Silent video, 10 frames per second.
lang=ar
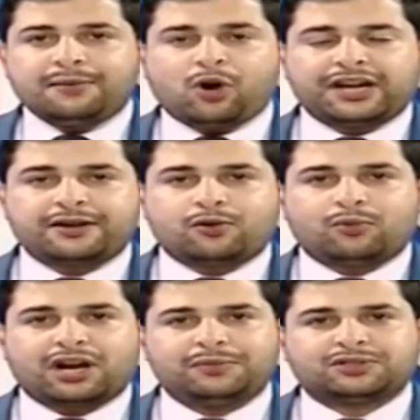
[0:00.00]
عليكم
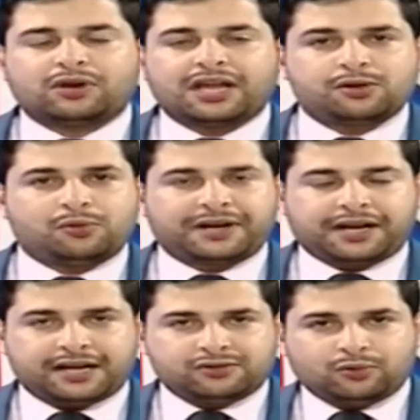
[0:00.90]
ورحمة الله
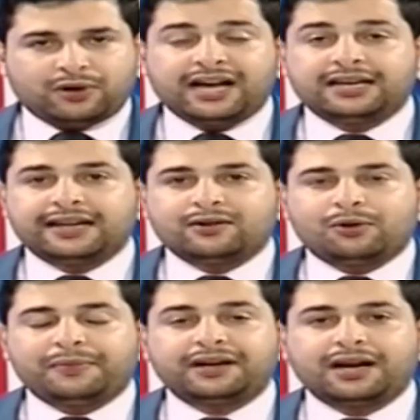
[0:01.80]
وبركاته وأهلا
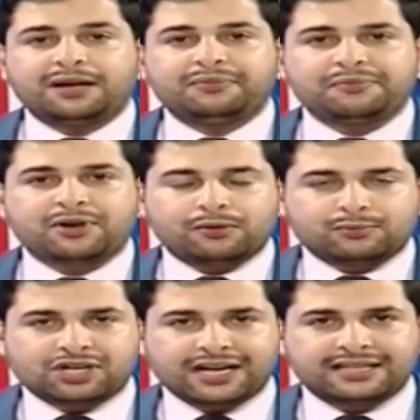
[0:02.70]
ومرحبا بكم
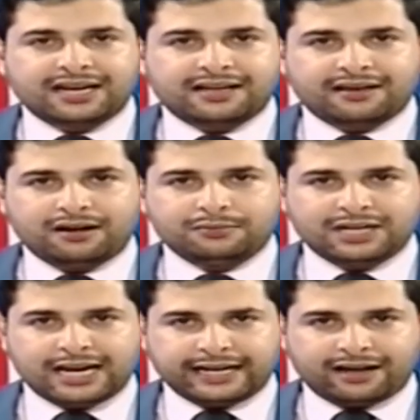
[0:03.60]
مشاهدينا الكرام
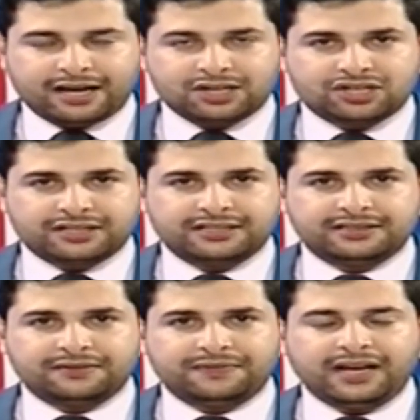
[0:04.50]
إلى لقاء
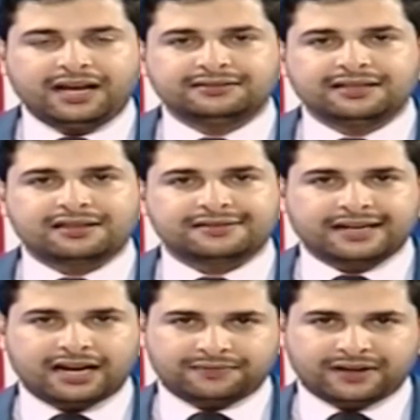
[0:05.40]
جديد في حديث
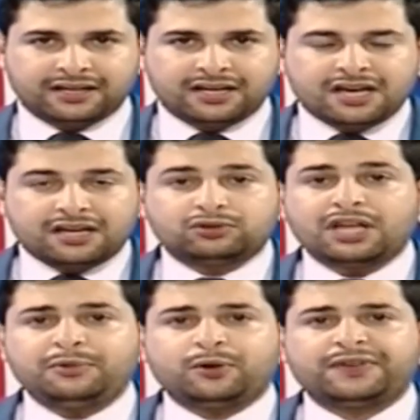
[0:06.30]
الصحافة
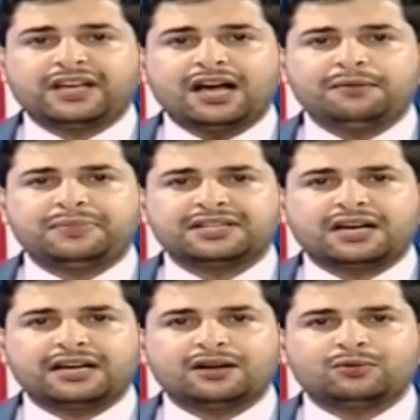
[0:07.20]
نتابع فيه أبرز
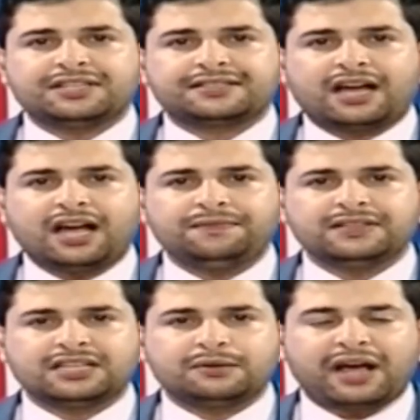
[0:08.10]
عناوين
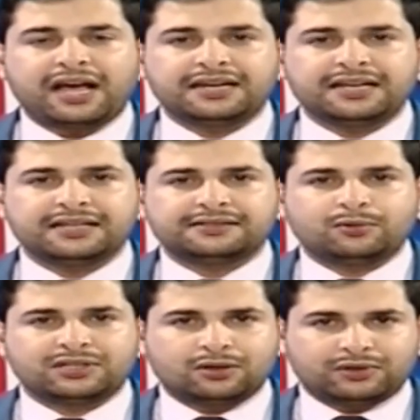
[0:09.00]
الصحافة المحلية
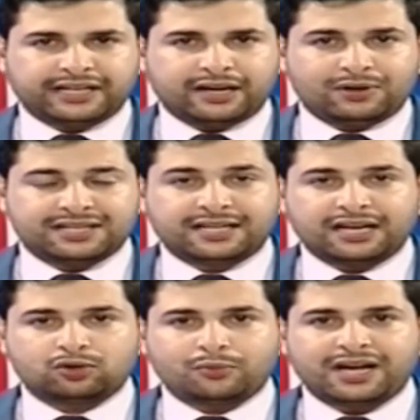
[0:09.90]
والدولية
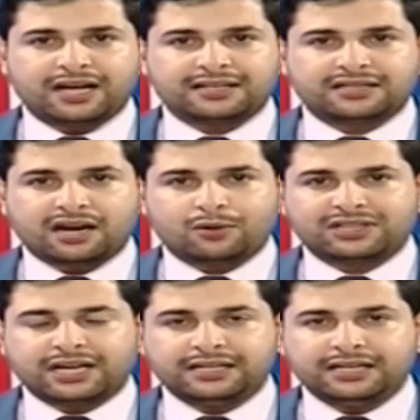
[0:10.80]
ونستعرض مقالات الرأي
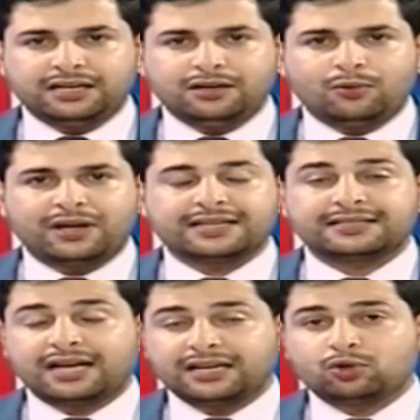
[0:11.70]
والتحليل
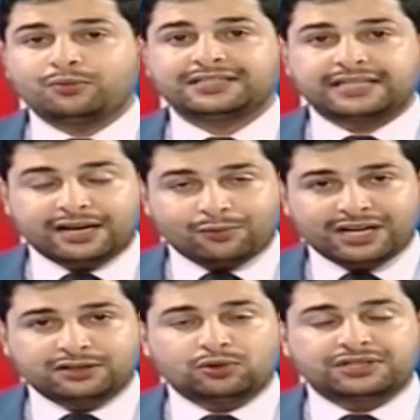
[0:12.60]
ونستعرض ما
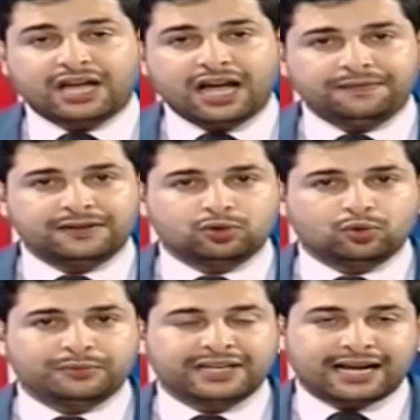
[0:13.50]
تناولته
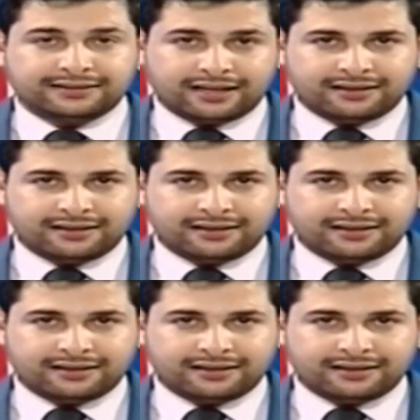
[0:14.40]
الصحافة من أحداث